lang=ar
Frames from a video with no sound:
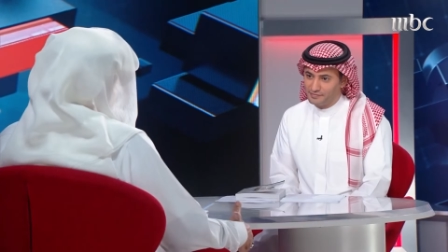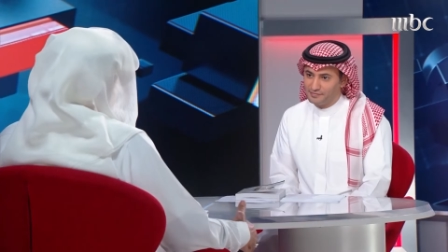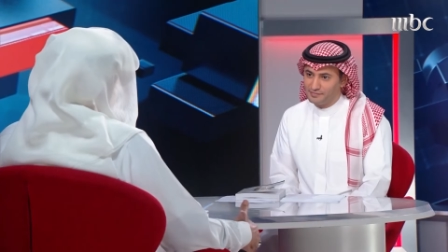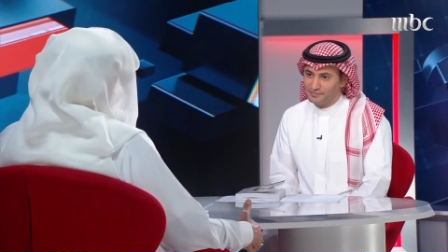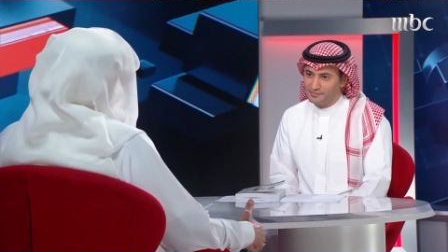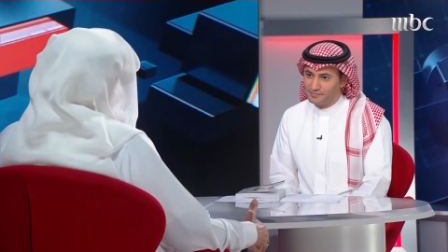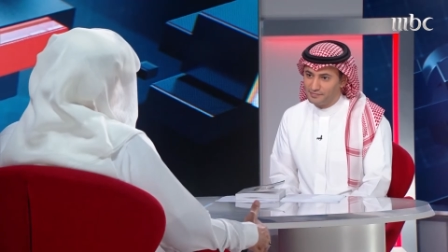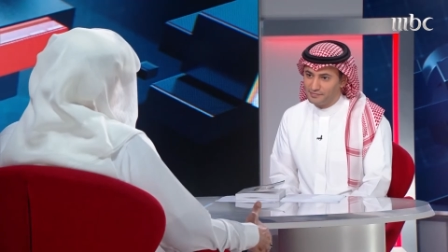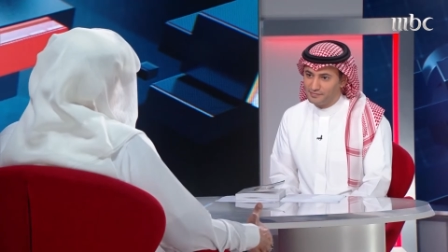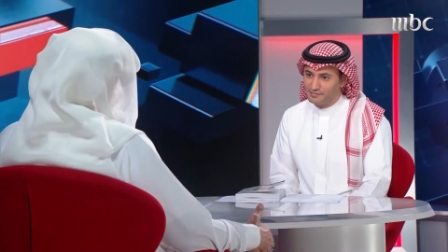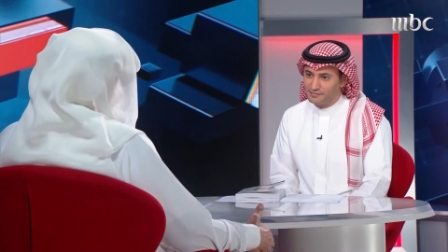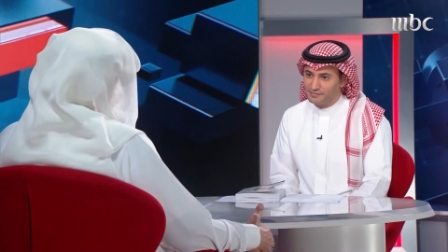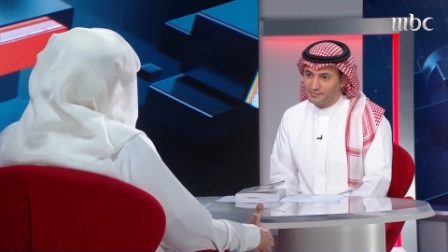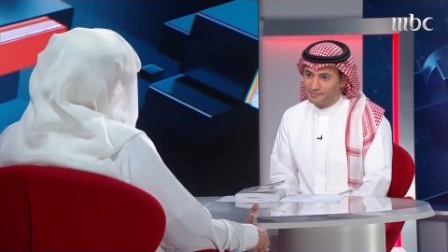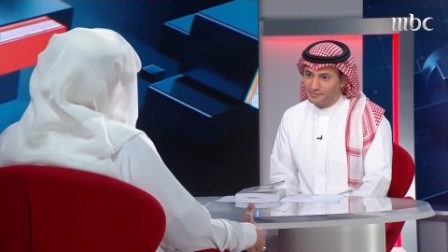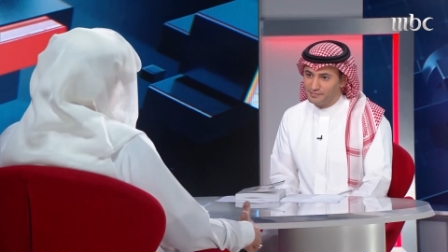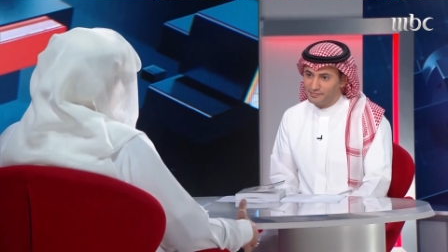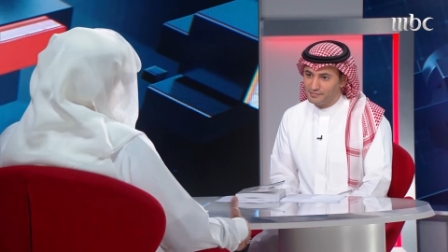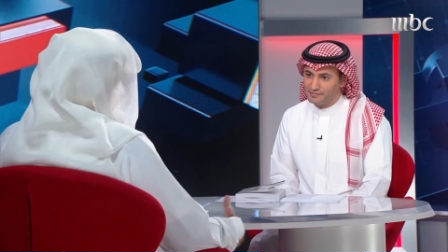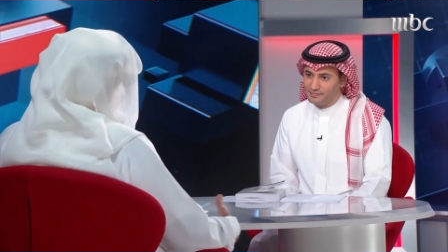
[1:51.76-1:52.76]

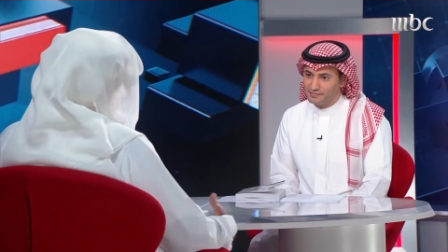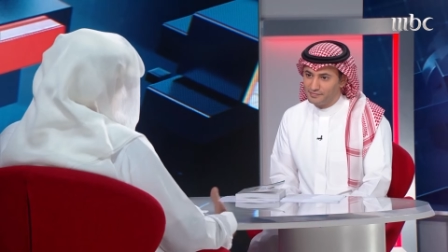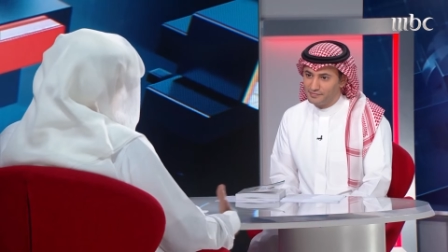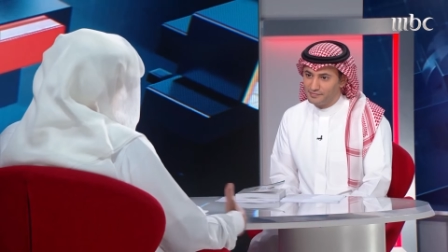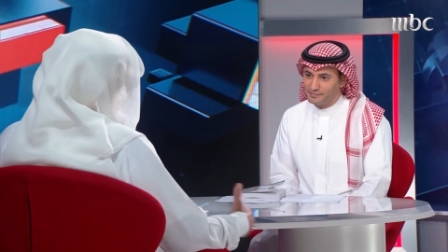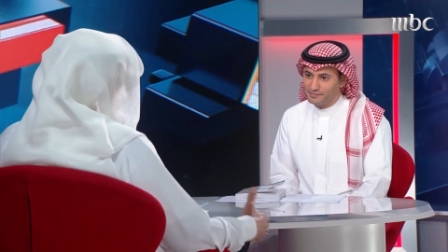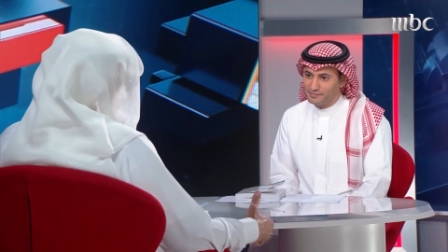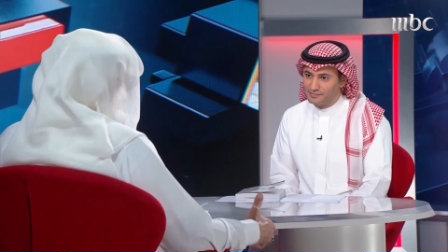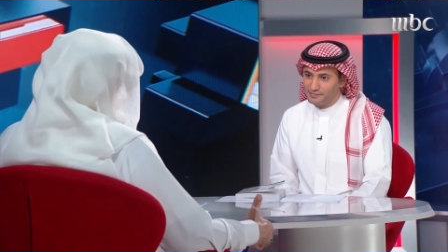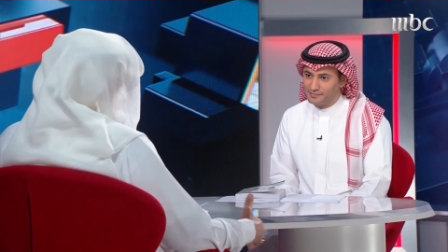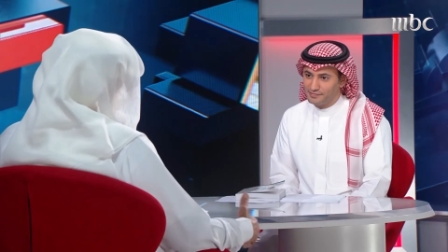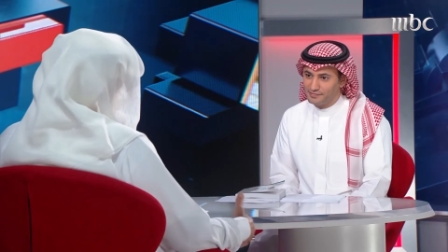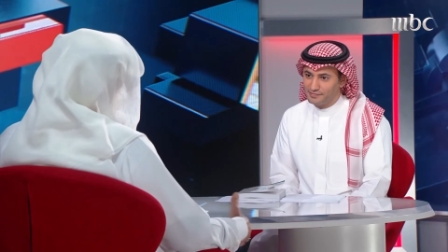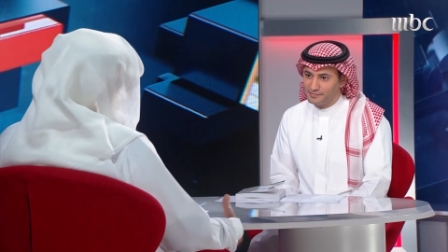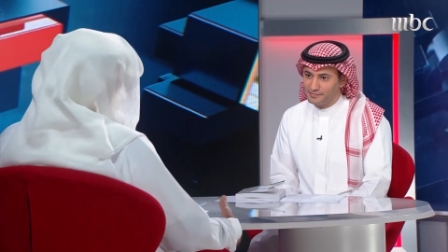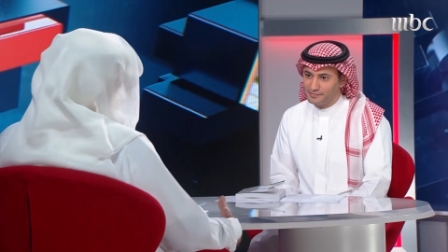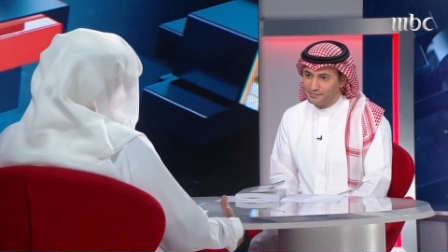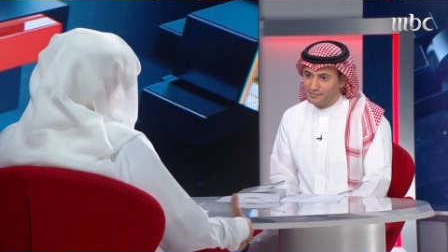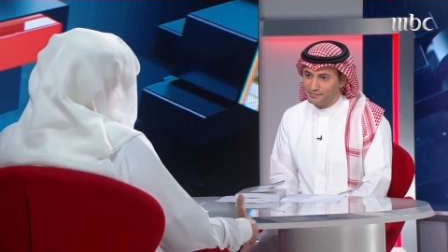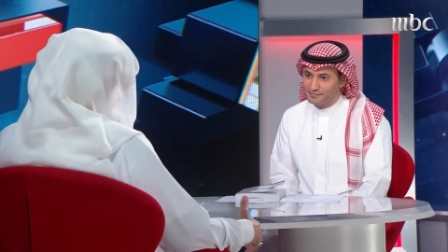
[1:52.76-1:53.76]
وهكذا يعني
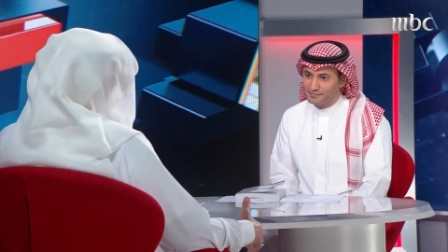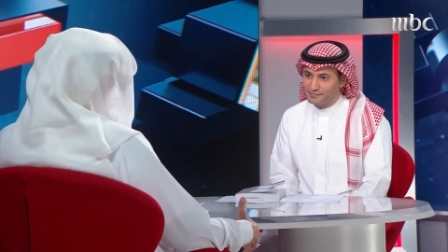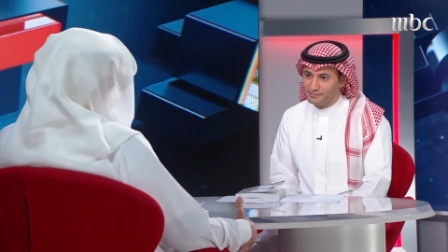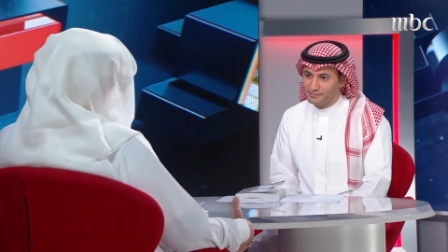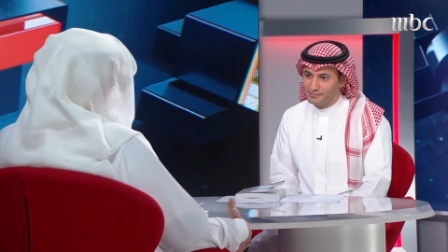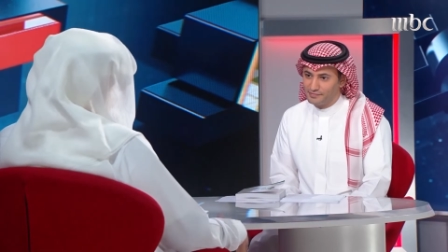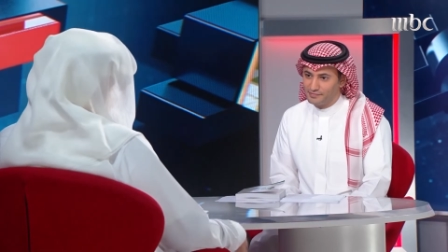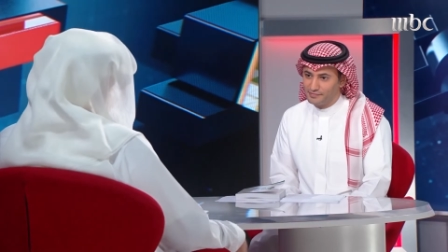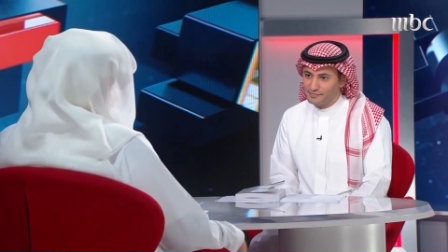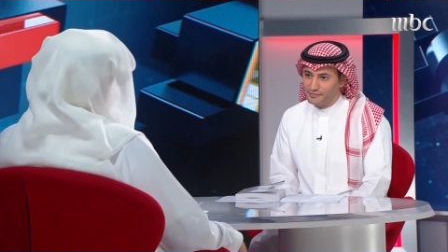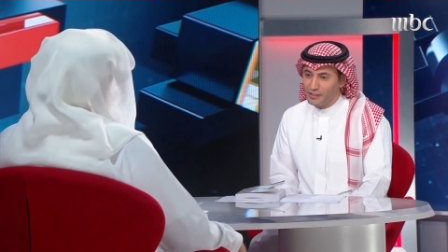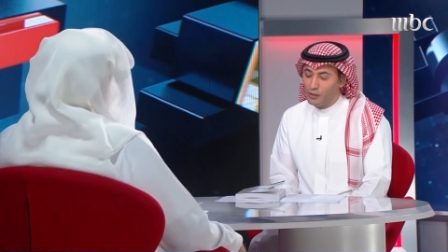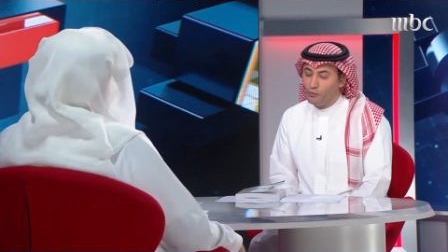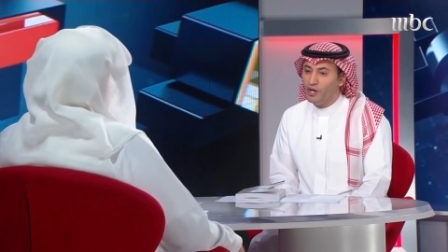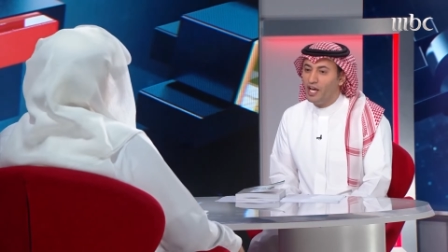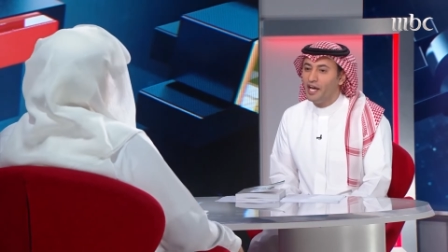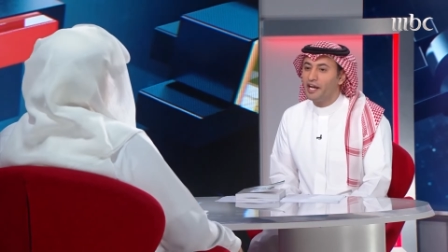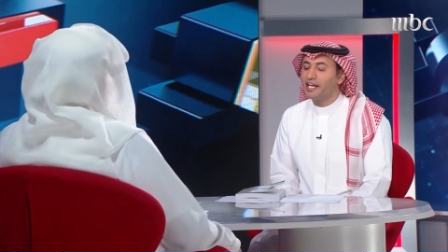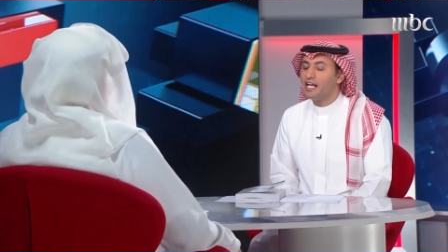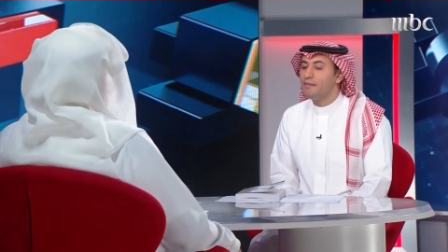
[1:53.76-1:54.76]
اللجنه
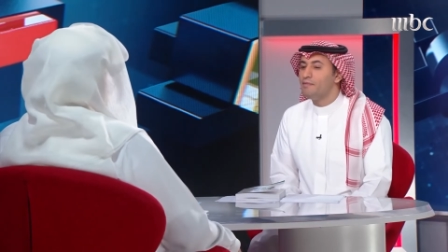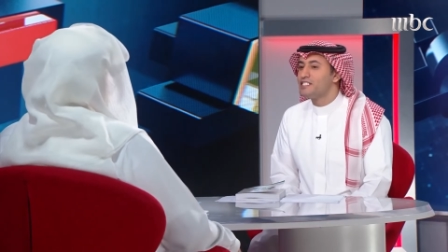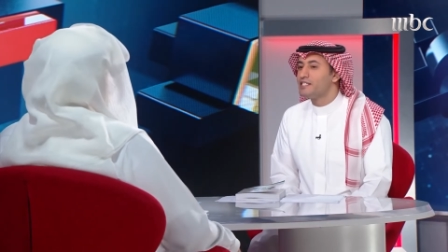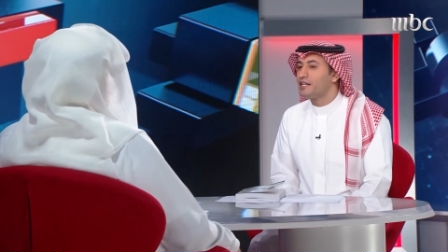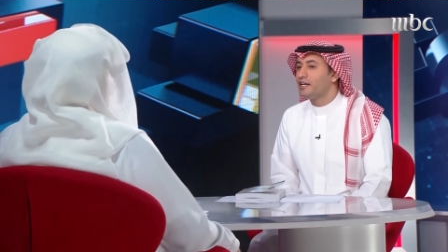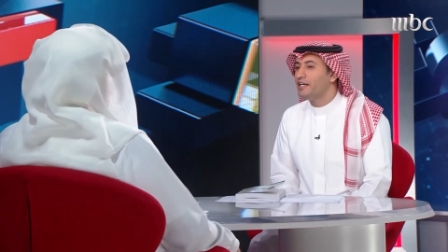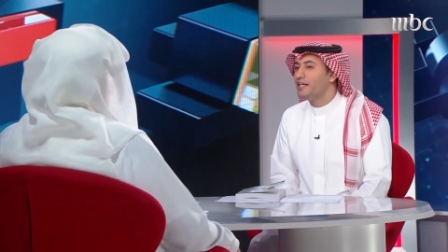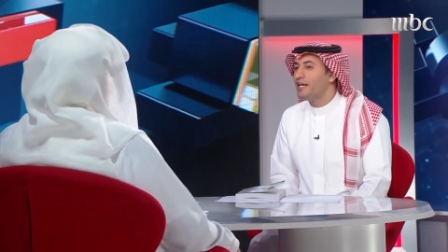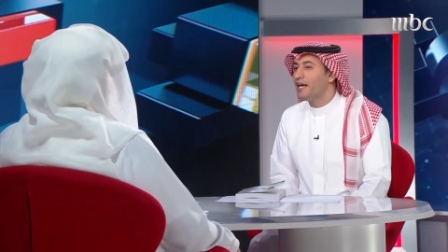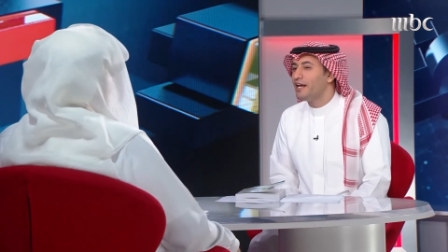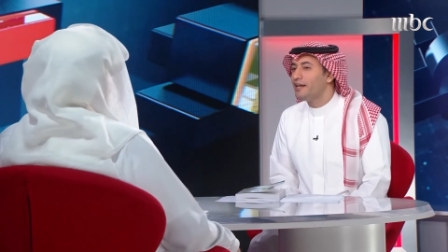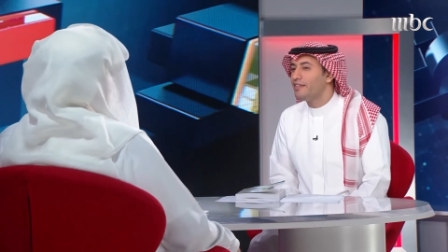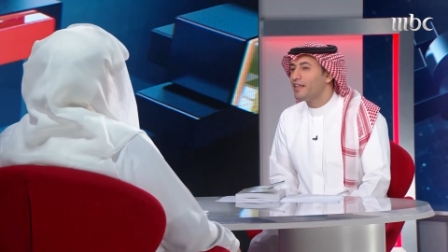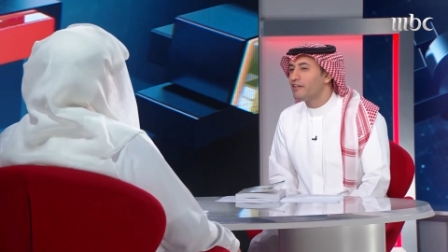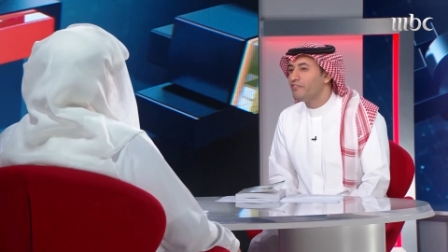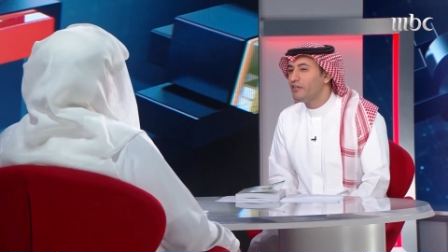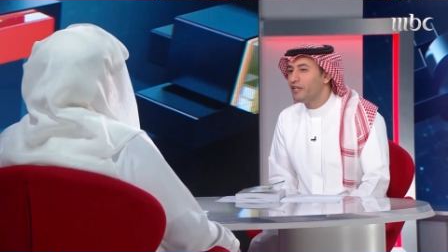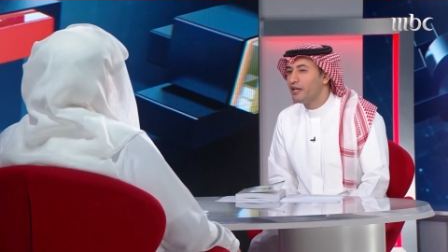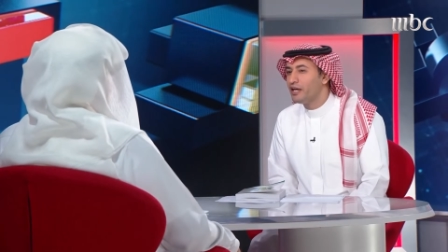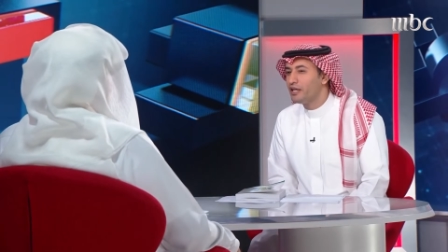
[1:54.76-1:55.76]
والحركه المسرحيه انذاك
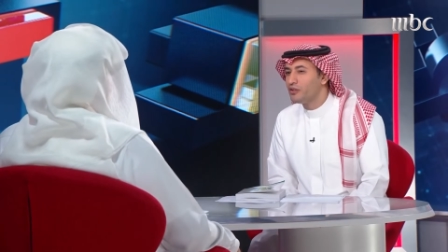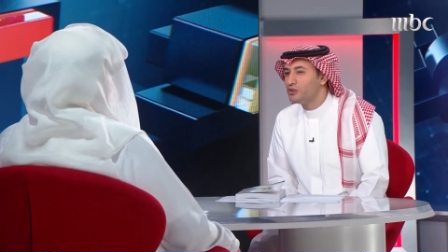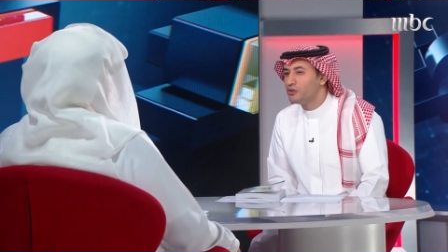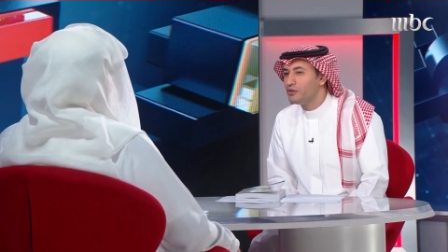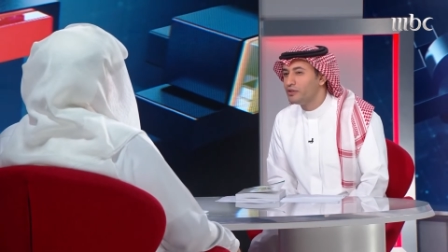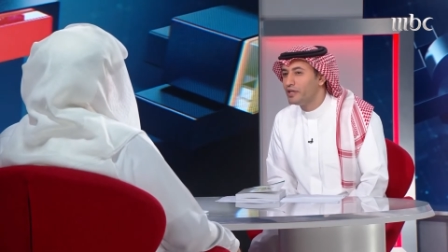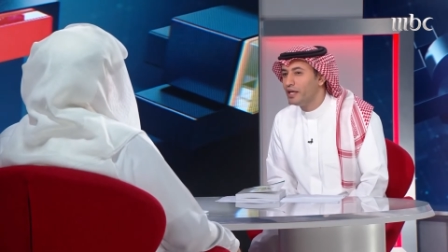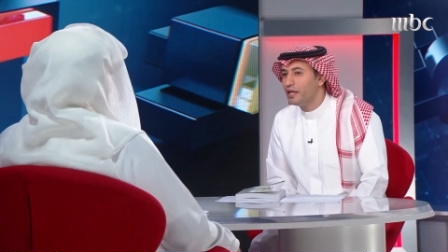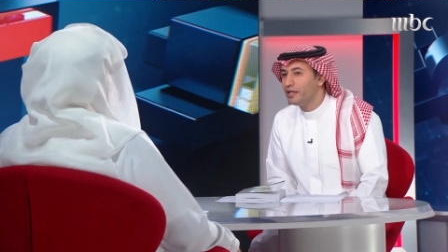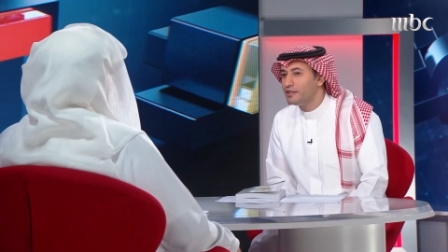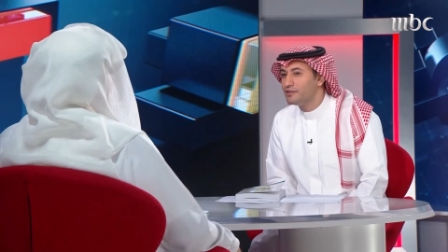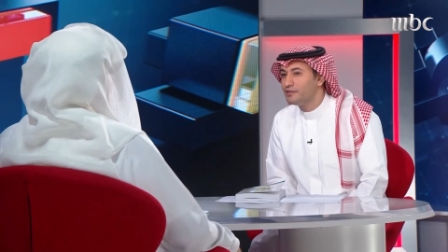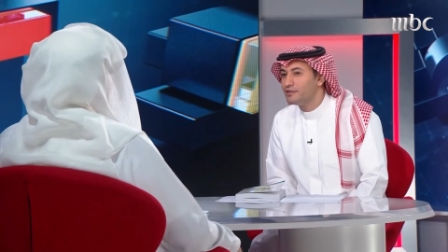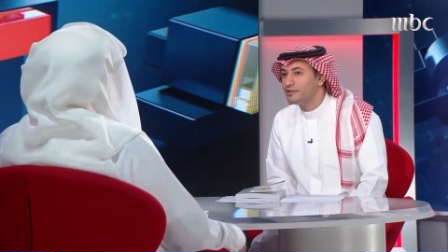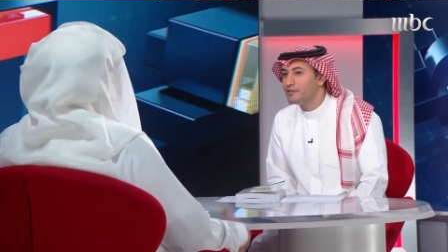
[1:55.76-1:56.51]
في العراق شلون كانت؟